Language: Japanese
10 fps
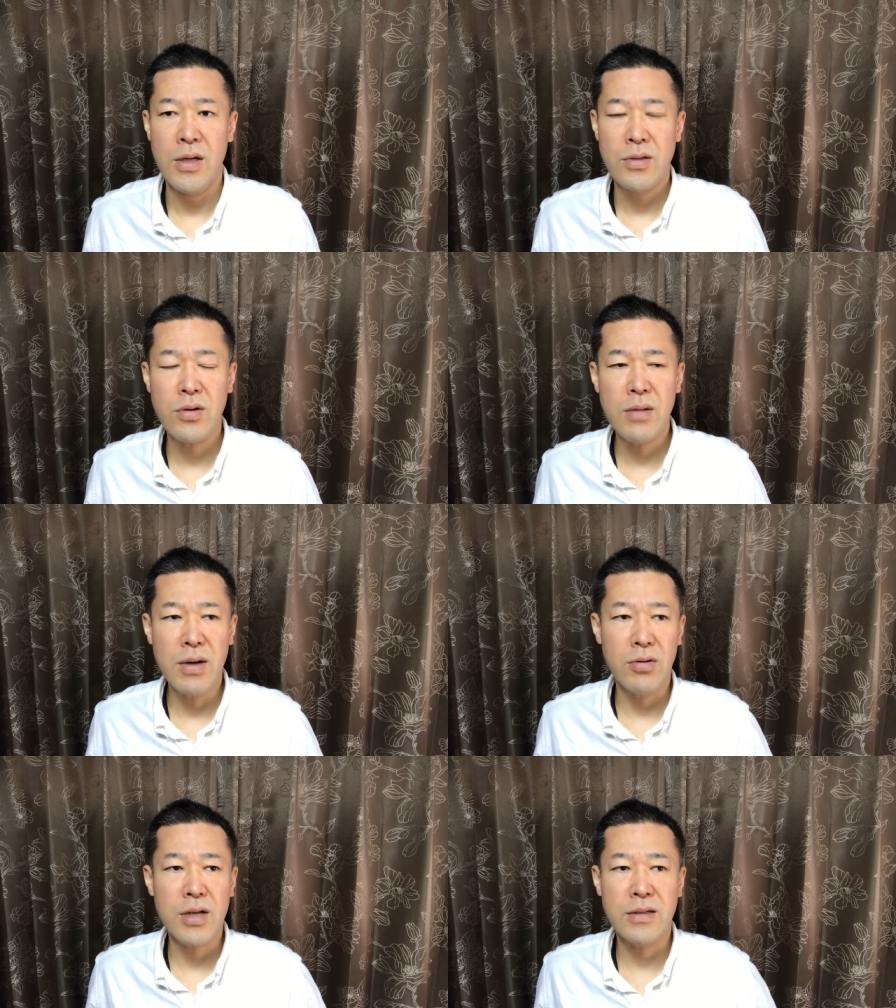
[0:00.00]
それは
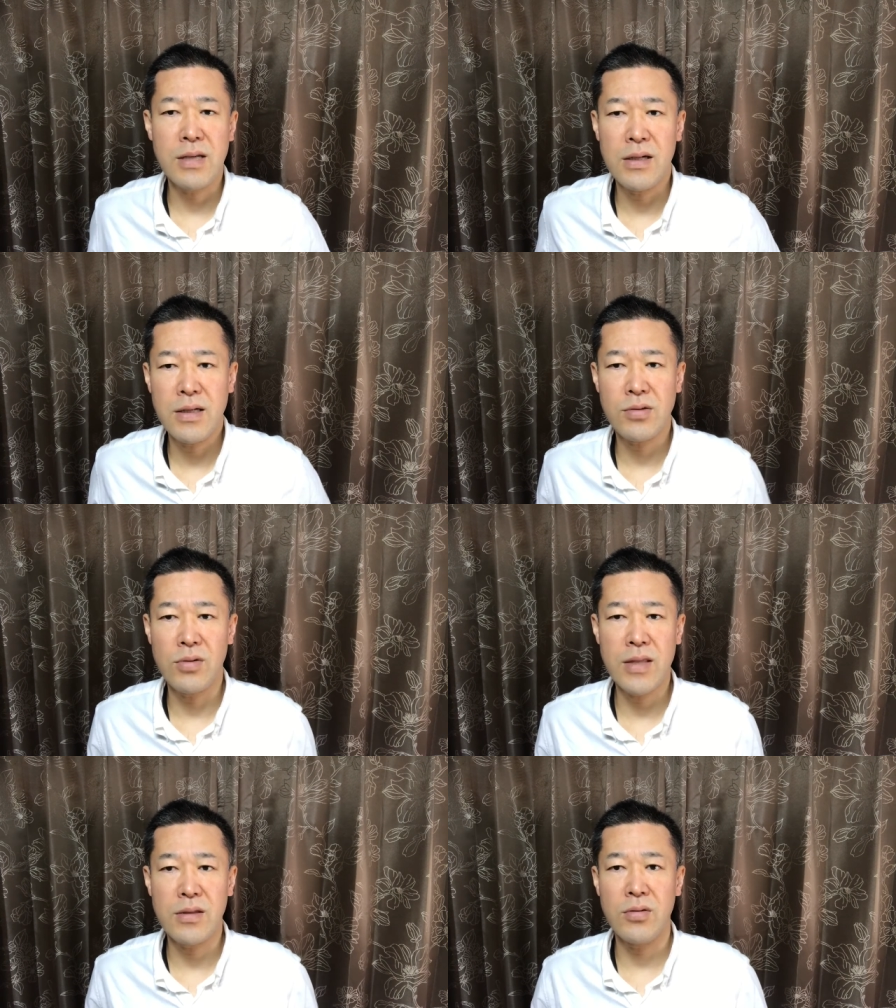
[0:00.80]
まあお客さんがそ
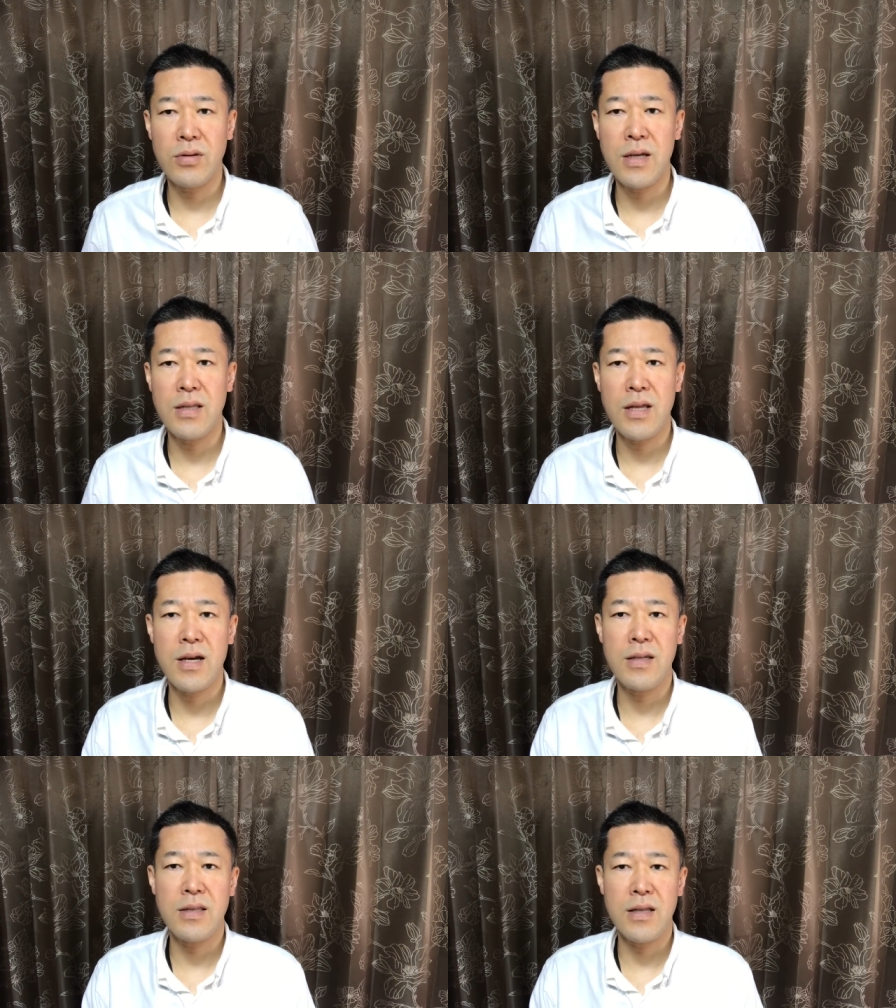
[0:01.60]
うやって言っていた
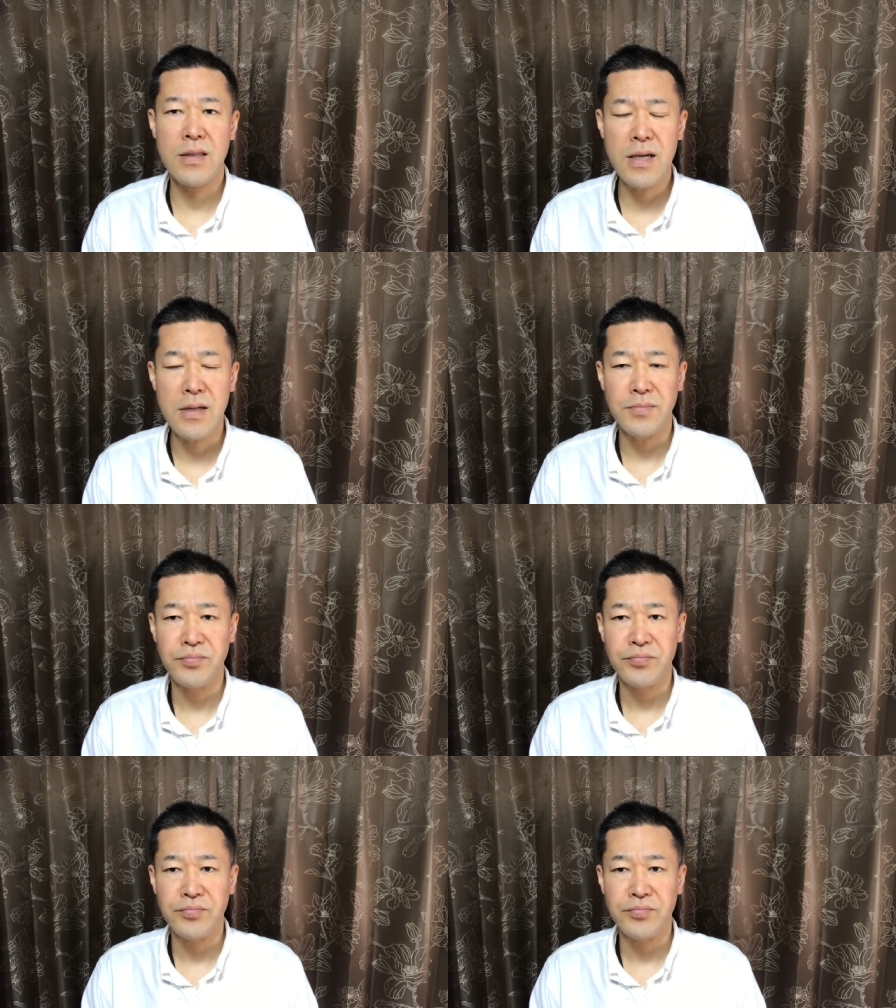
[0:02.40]
だいたんで、